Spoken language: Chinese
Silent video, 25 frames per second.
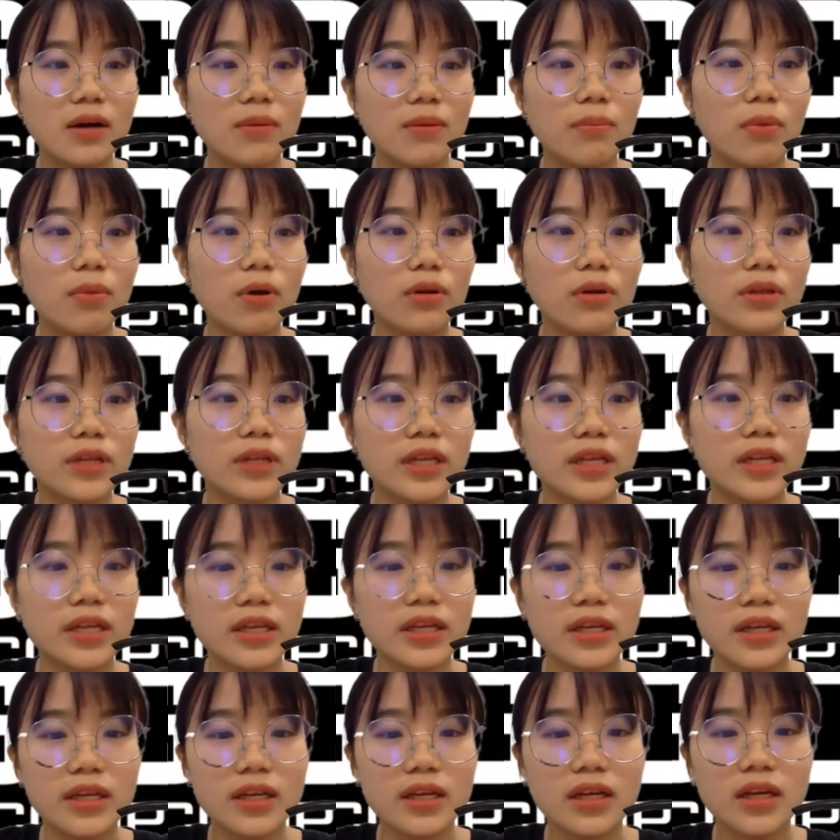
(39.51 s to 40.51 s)

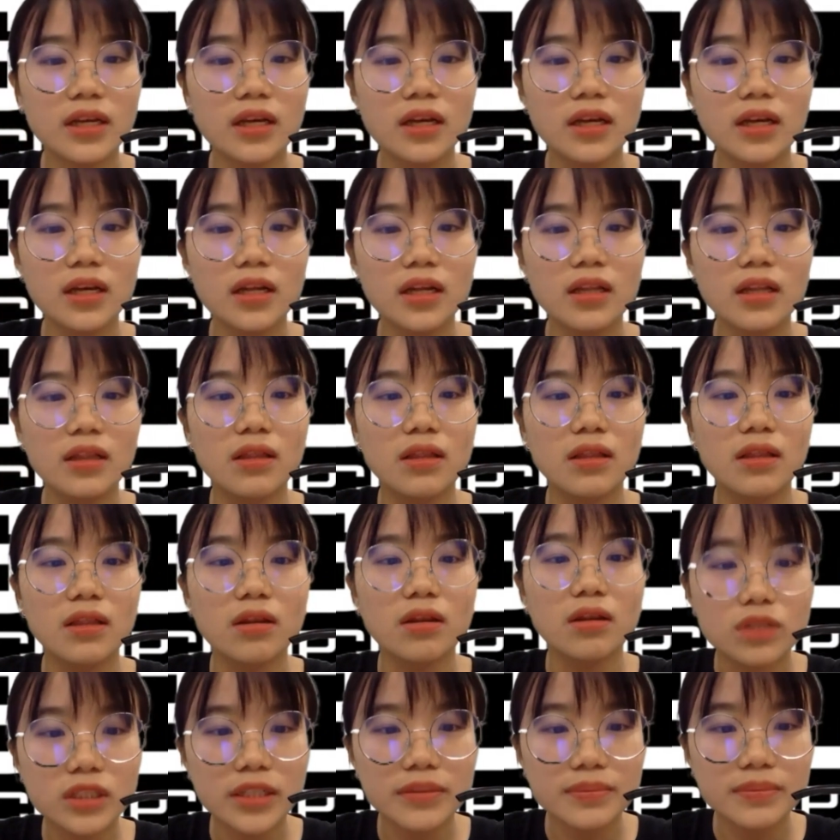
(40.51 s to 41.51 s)
Body
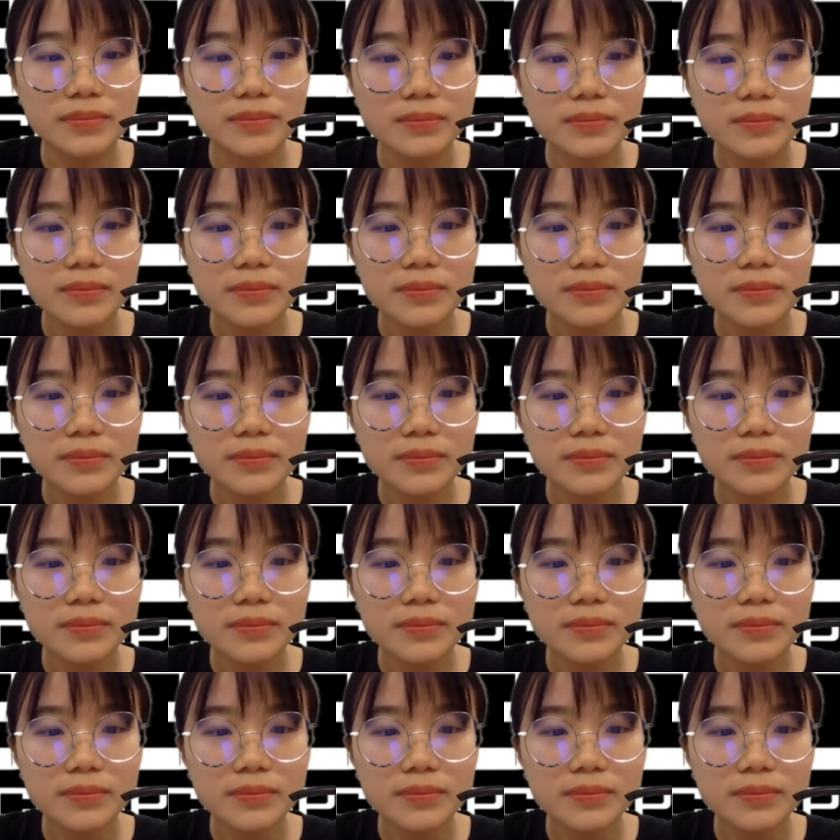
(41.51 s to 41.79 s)
lotion，